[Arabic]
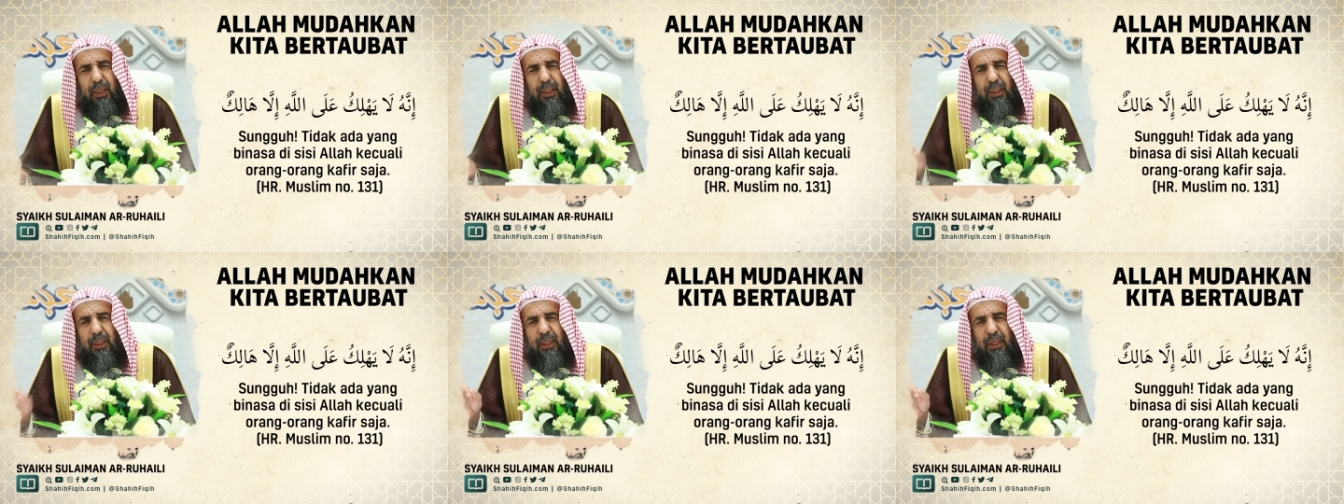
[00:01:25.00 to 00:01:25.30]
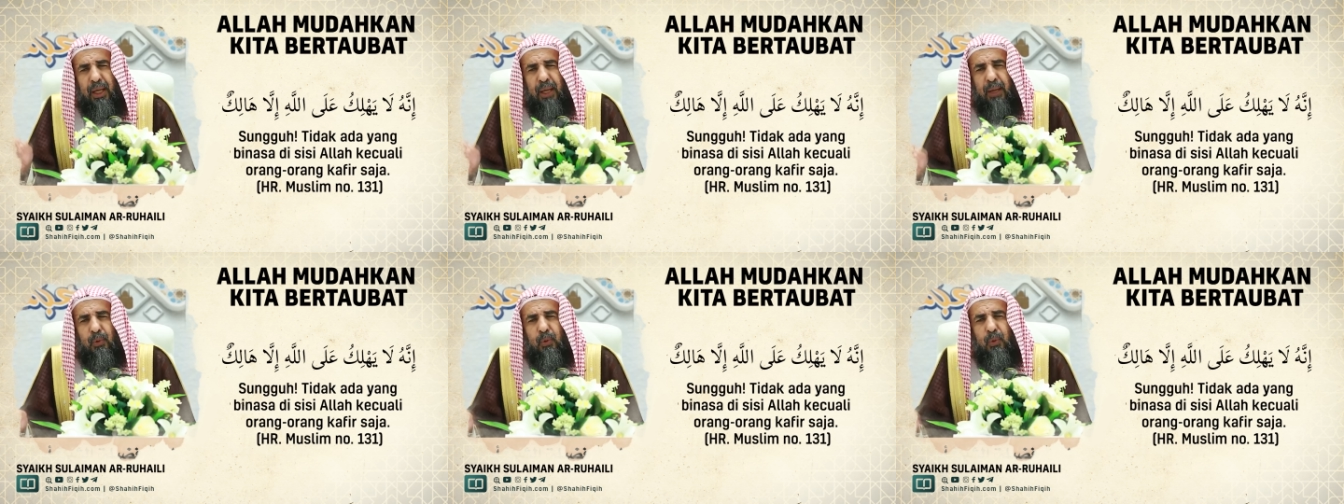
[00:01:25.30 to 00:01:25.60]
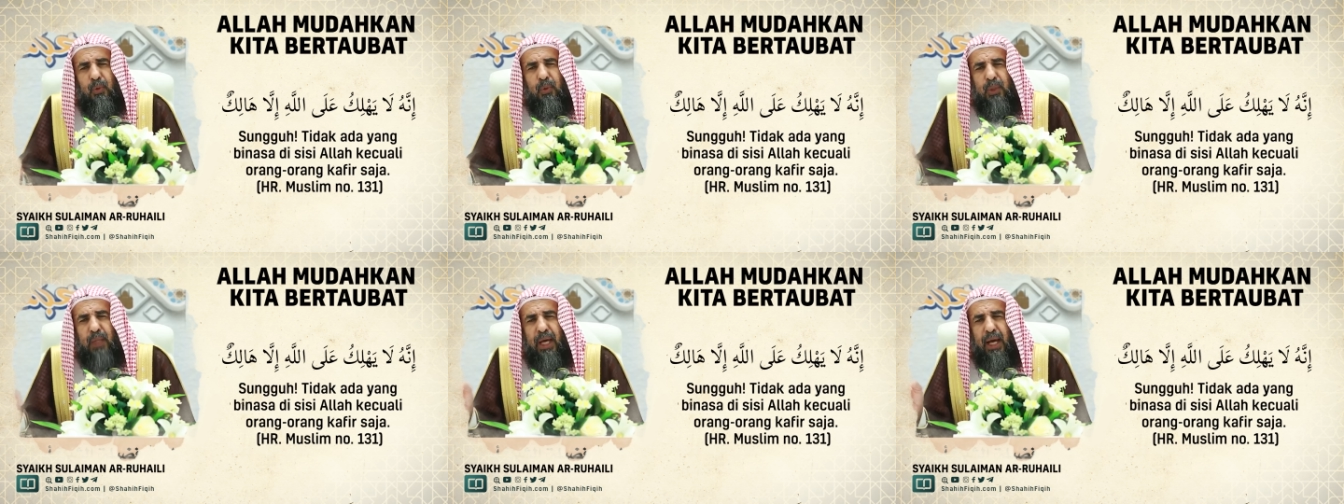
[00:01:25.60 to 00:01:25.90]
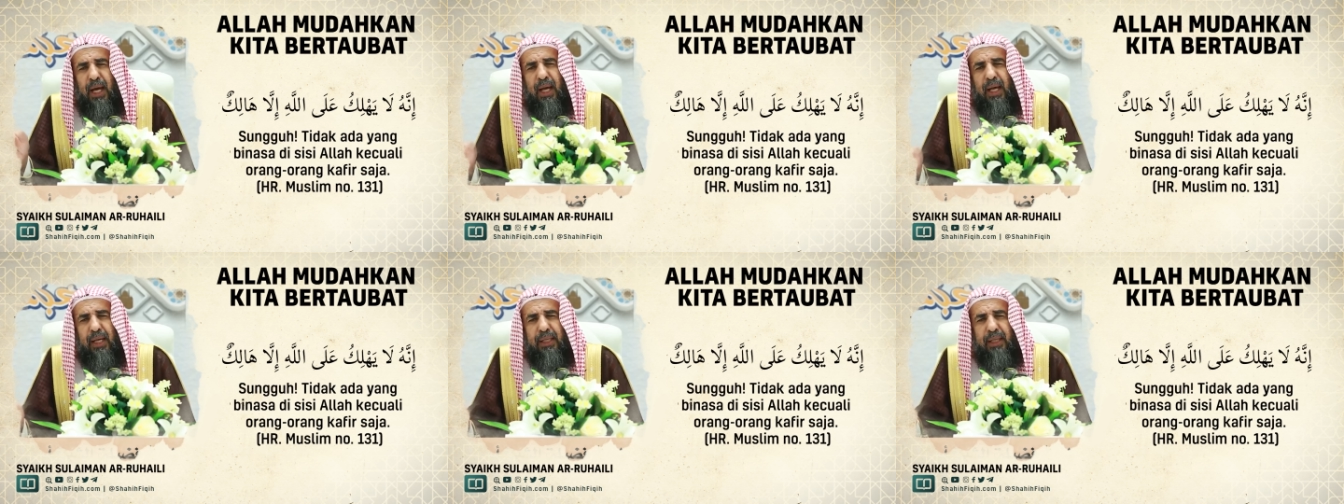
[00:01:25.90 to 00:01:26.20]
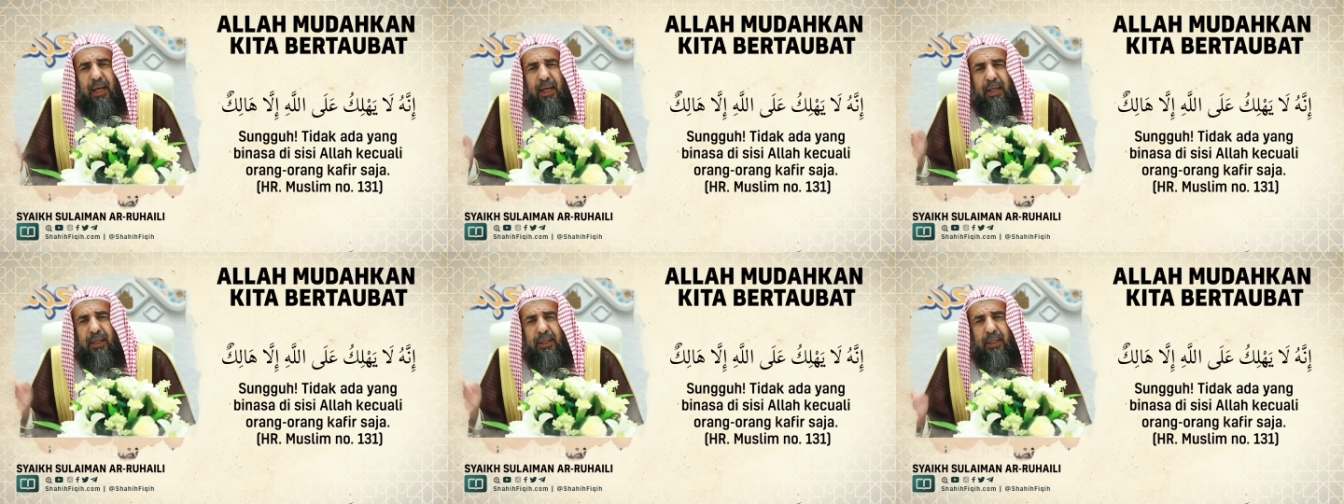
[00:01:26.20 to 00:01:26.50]
انه لا
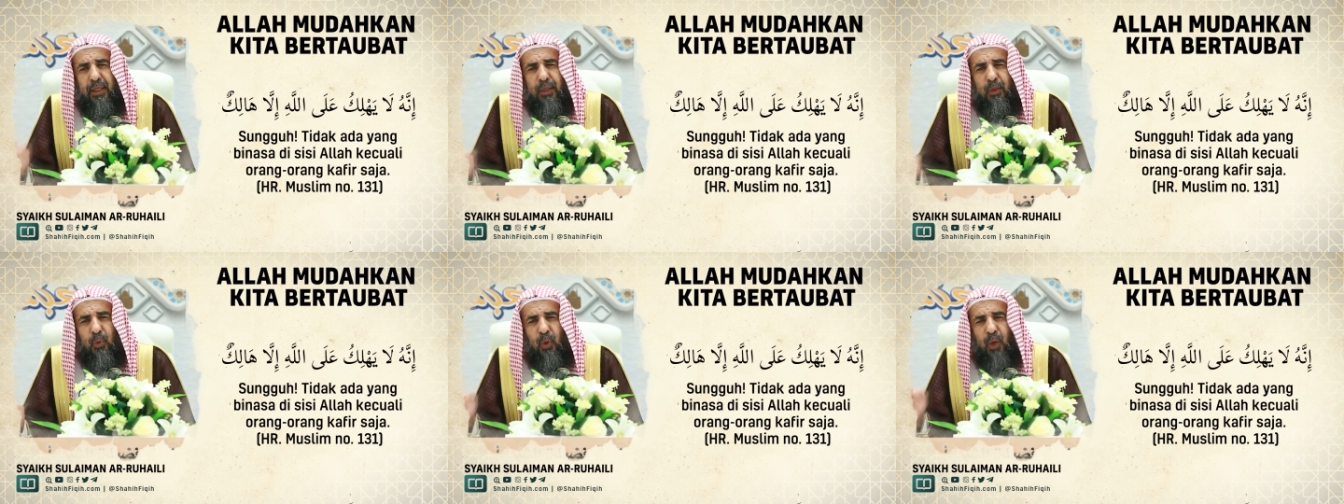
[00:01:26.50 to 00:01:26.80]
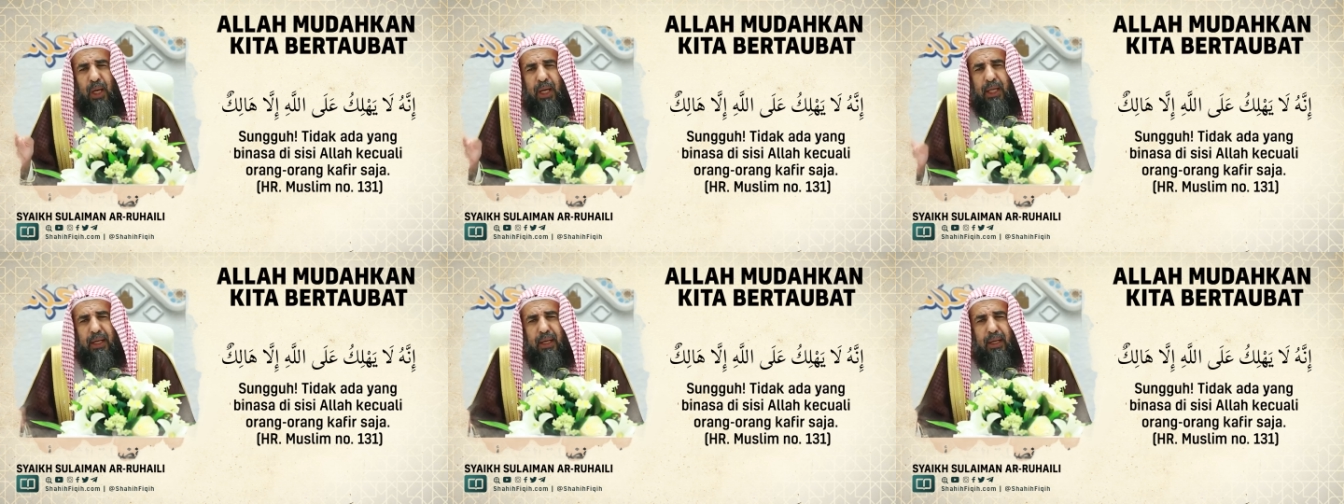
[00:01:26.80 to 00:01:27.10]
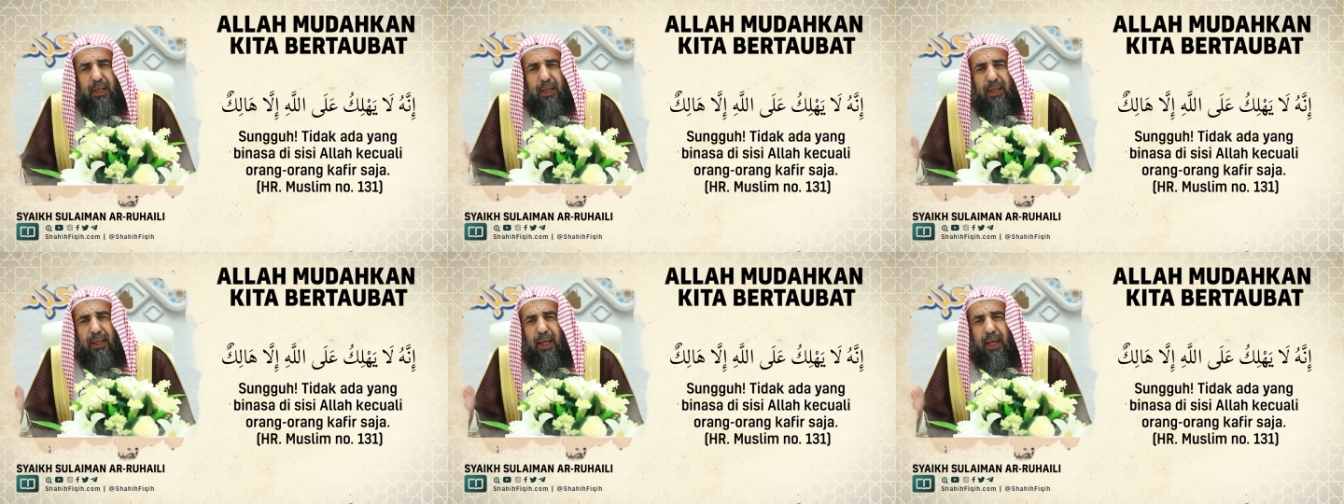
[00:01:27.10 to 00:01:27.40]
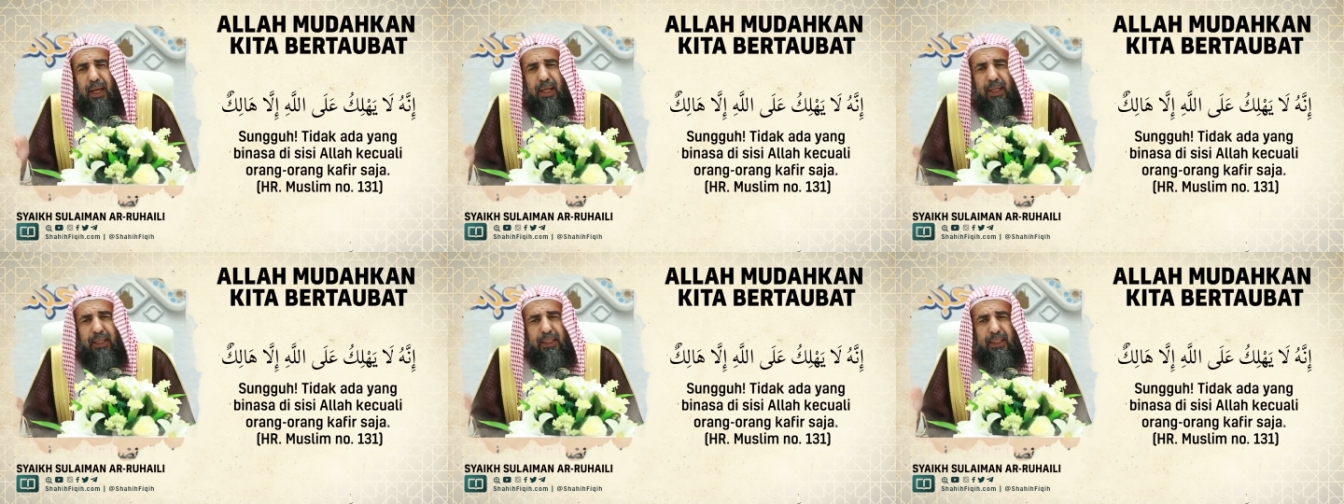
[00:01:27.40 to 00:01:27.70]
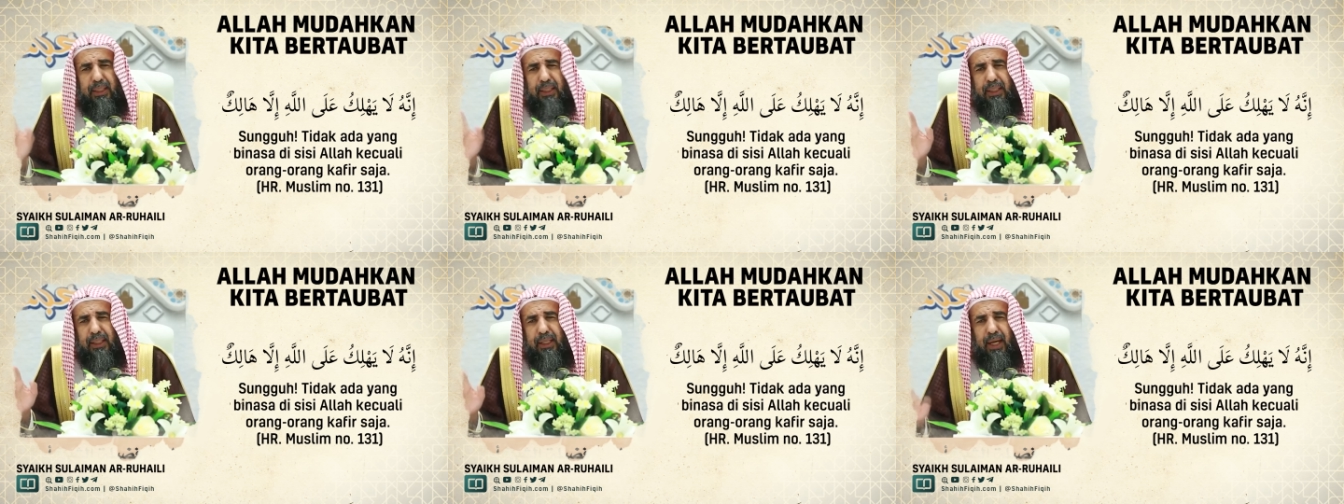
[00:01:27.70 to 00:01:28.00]
يهلك على الله
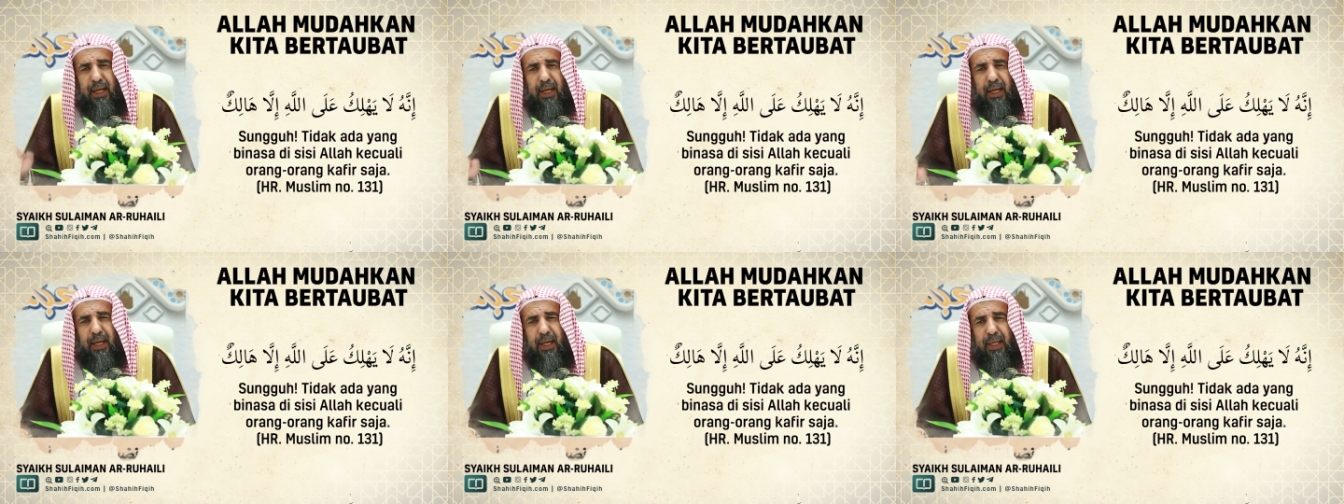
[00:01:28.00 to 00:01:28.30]
الا